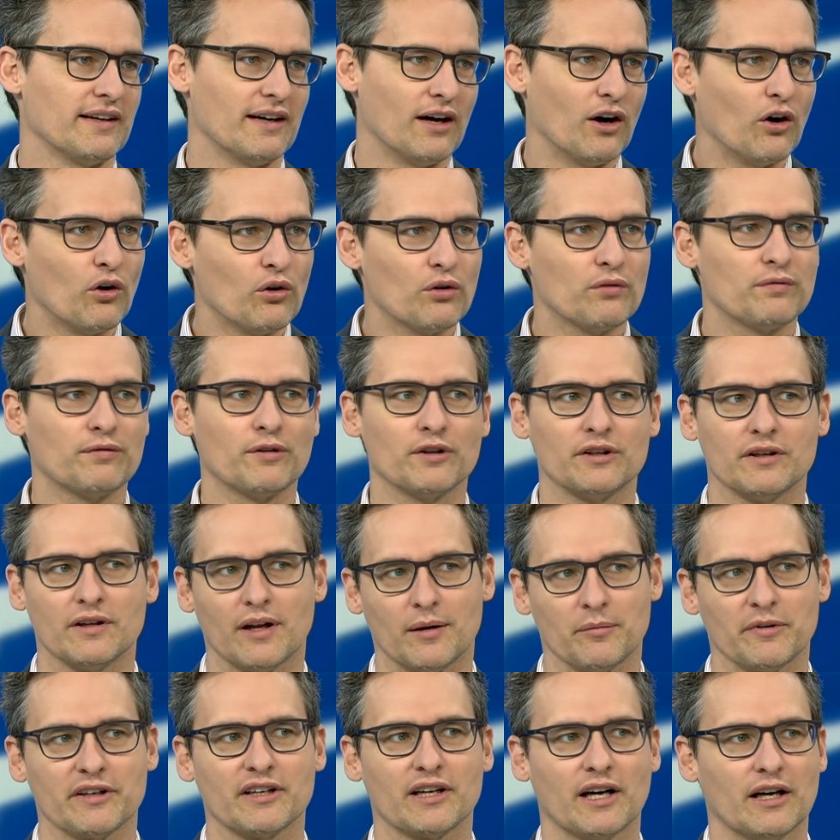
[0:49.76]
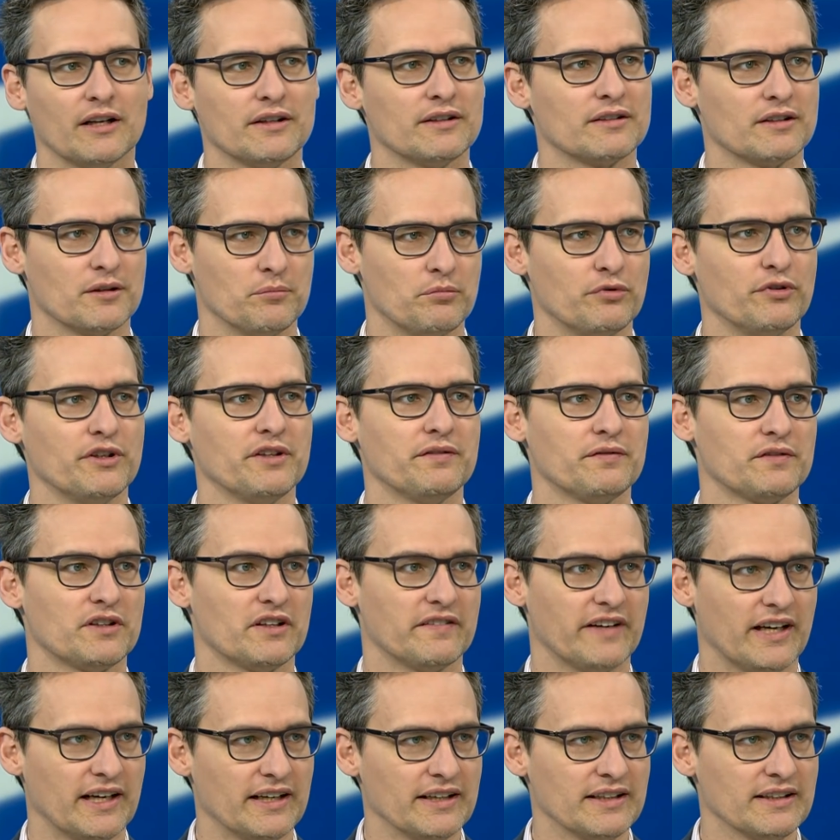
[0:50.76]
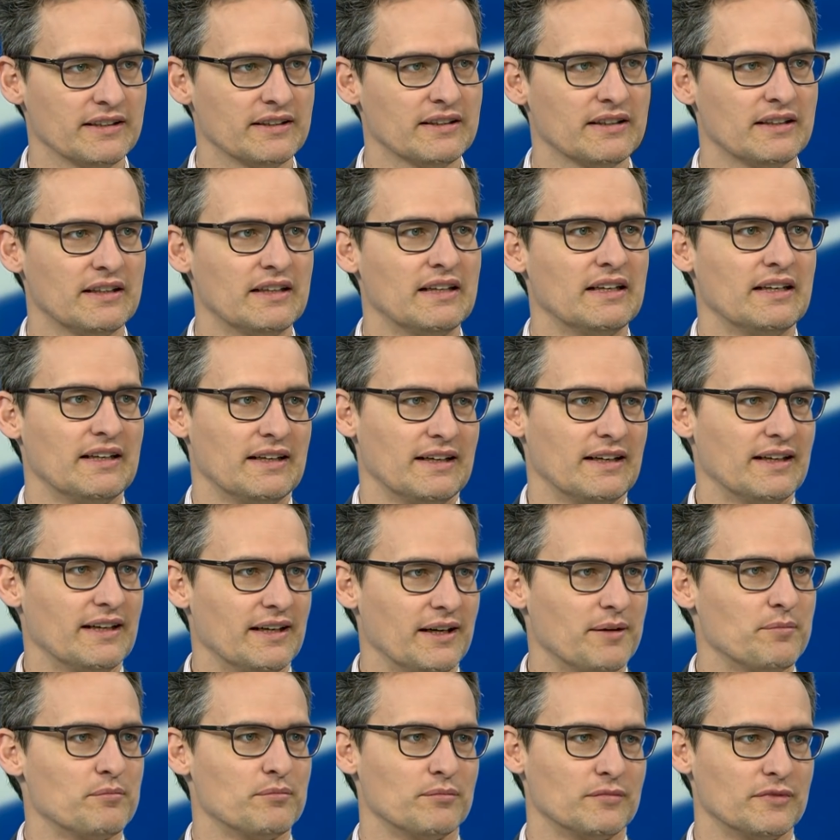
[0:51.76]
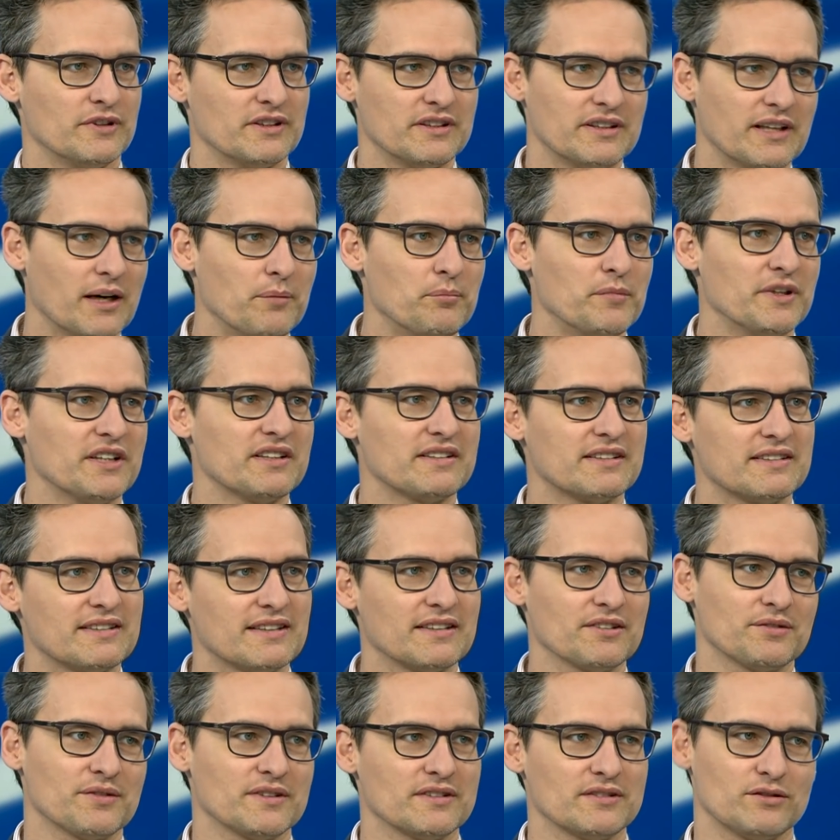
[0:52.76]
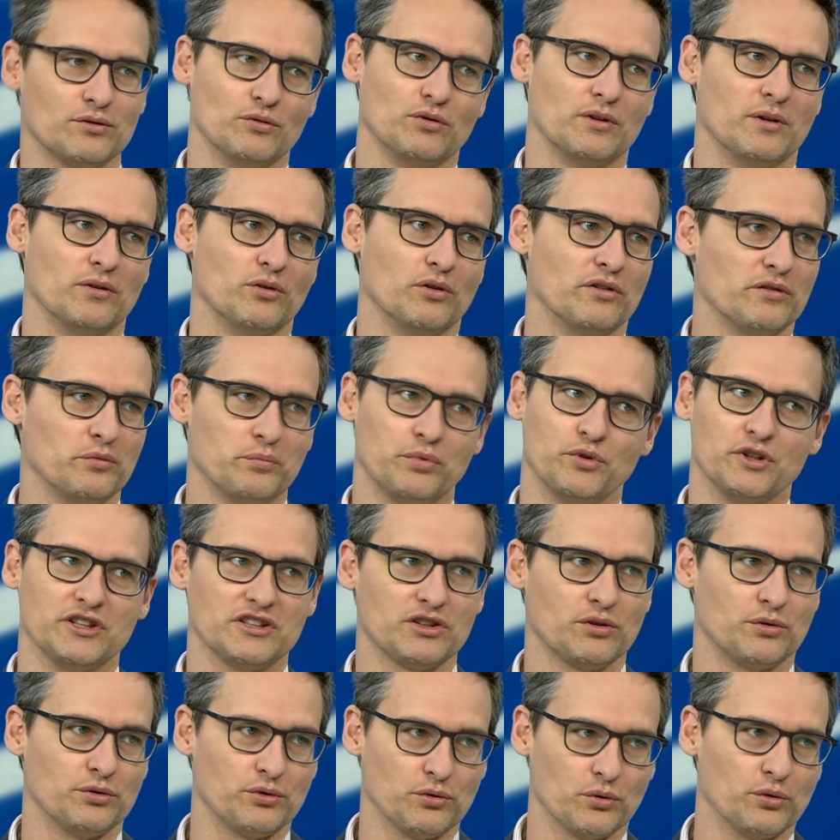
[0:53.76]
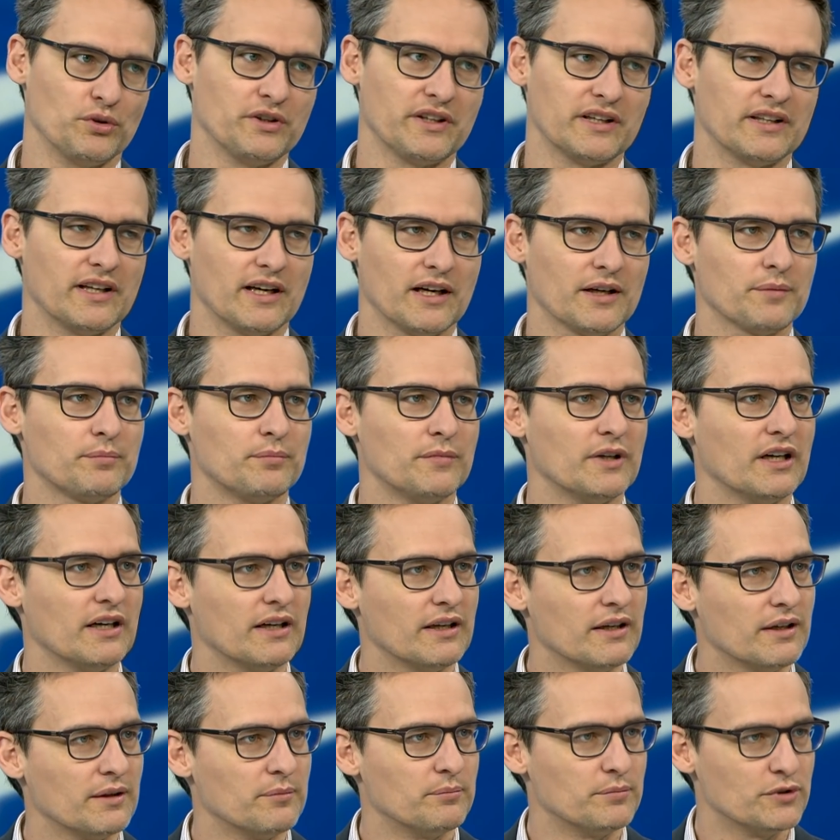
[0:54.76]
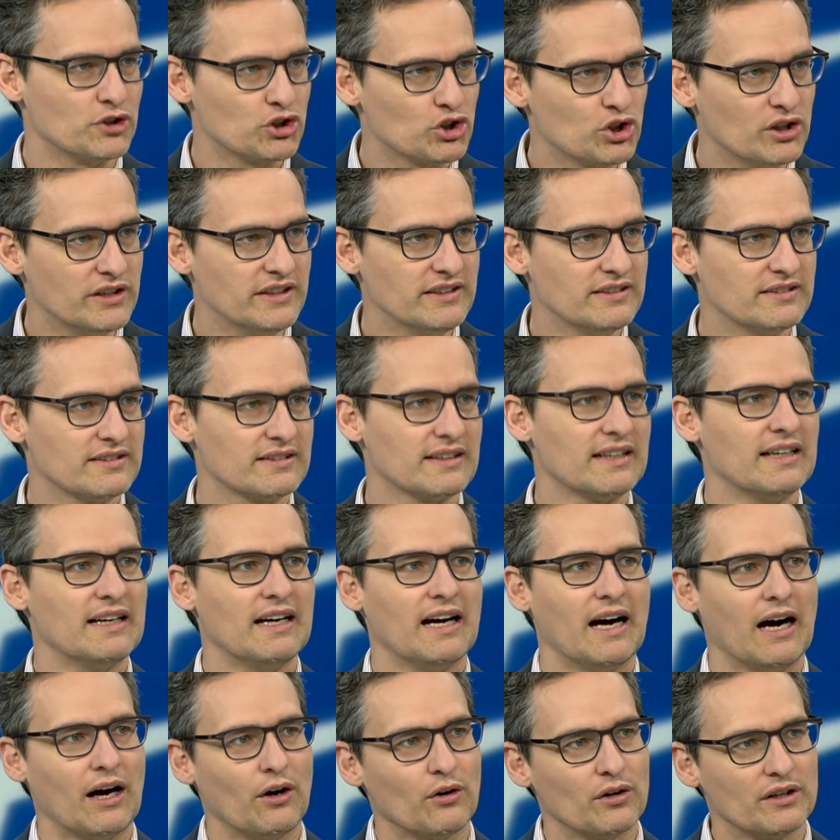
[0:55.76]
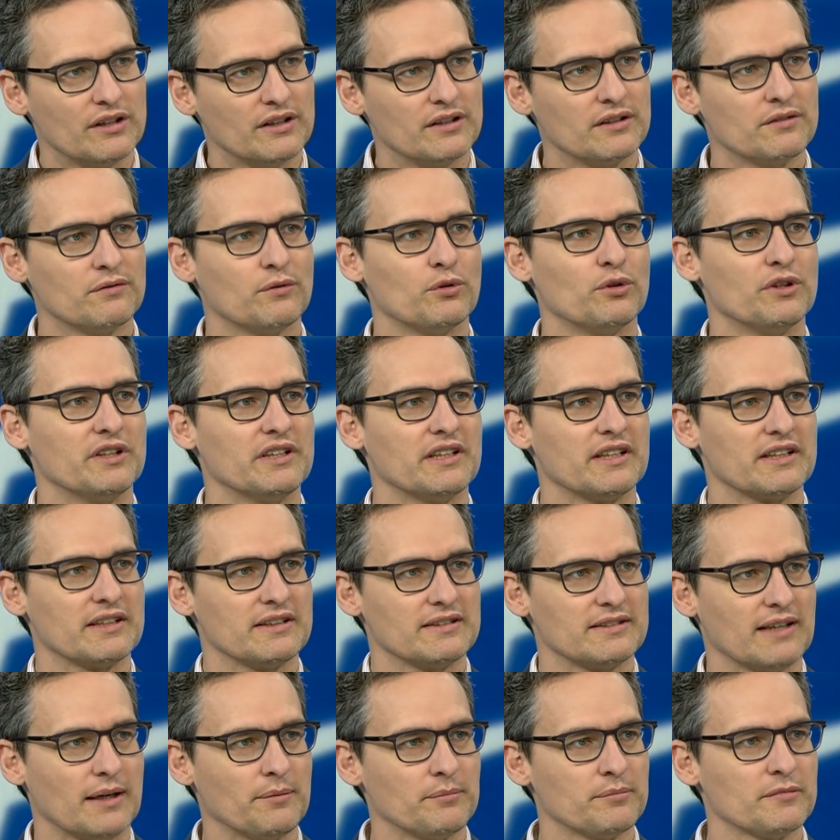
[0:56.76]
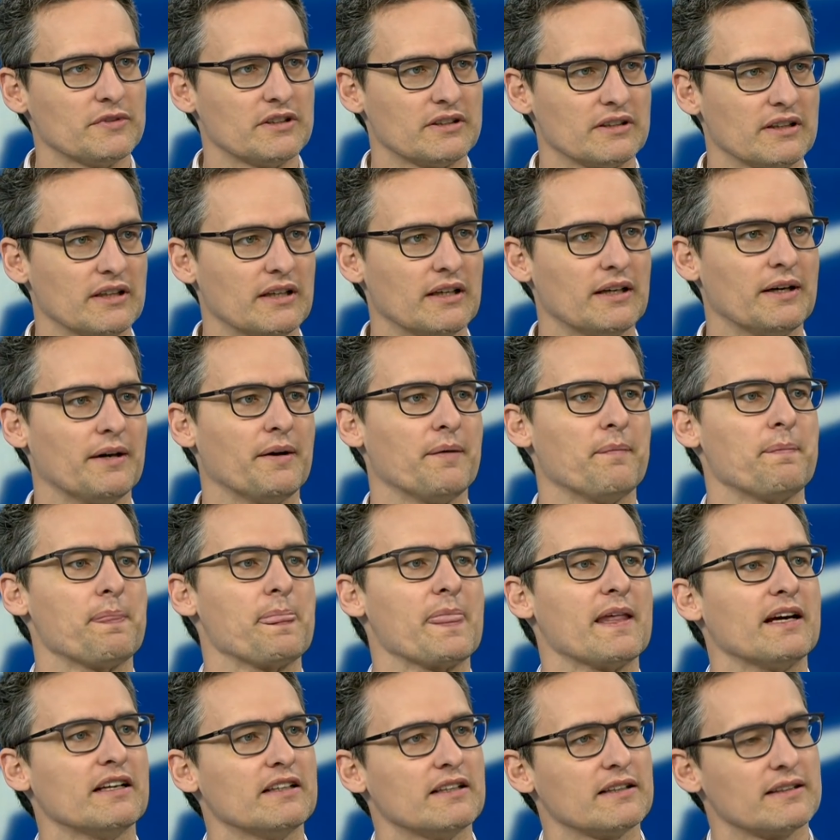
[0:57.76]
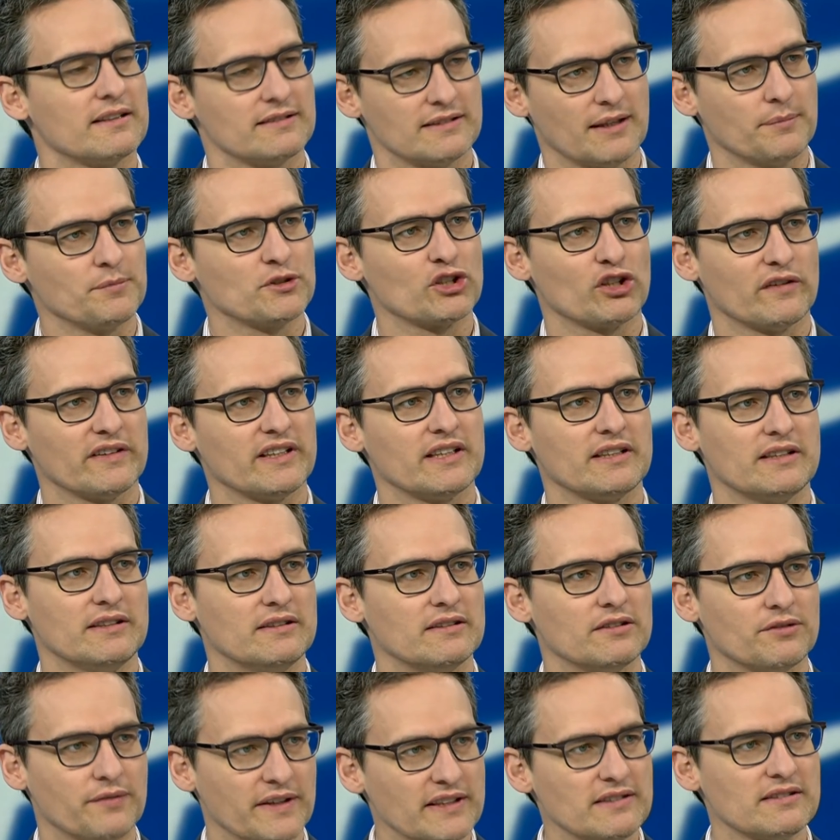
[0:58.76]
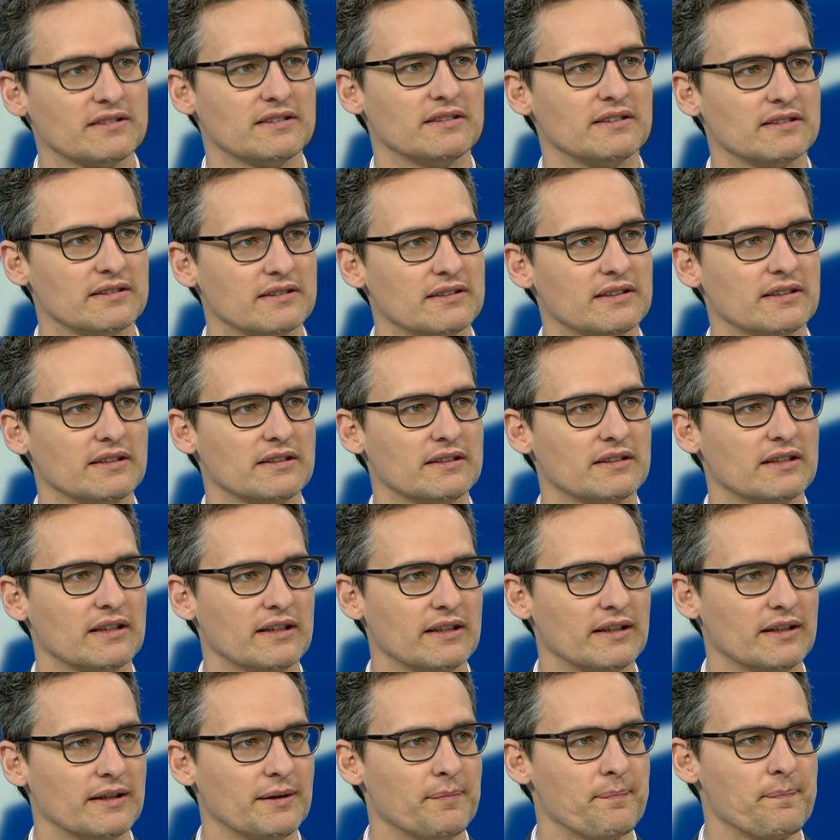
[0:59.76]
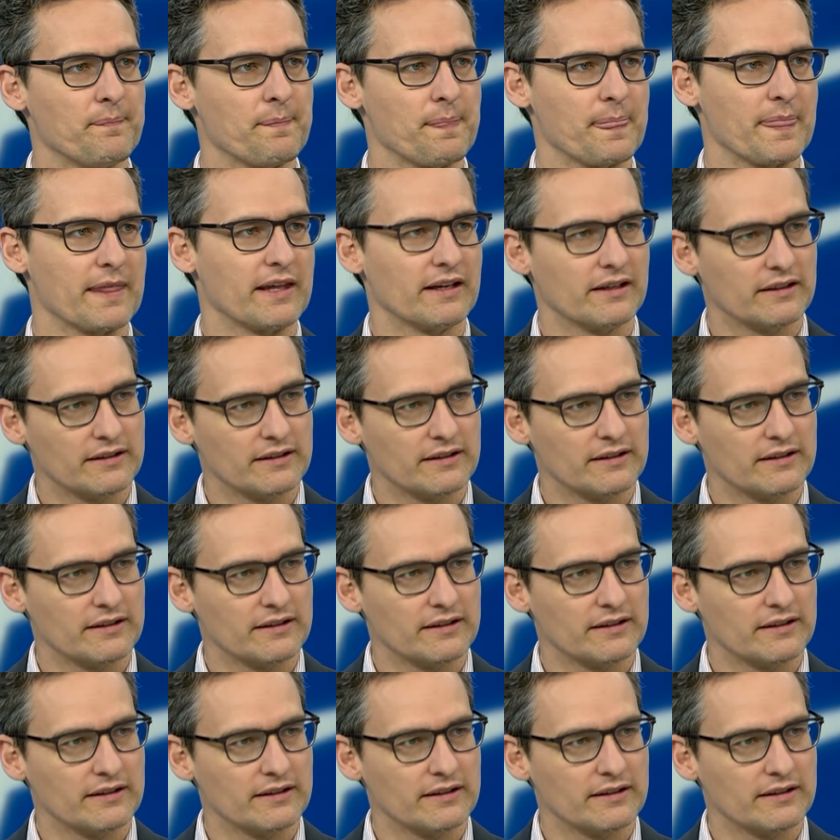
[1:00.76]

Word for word: auch von den Amerikanern gebrieft rein ähm, damit das, was die Europäische Union danach äh, beschließt, auch irgendwo in der, Gesamt, ähm, in der Gesamtstrategie des Westens sich ähm,